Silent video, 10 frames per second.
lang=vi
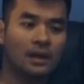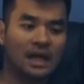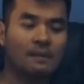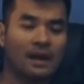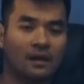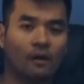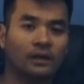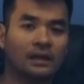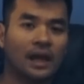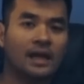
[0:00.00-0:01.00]
các bạn có
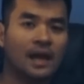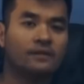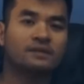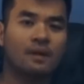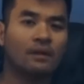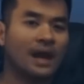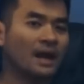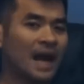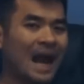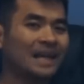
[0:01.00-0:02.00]
thể thấy Elizabeth là
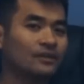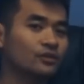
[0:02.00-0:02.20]
khá là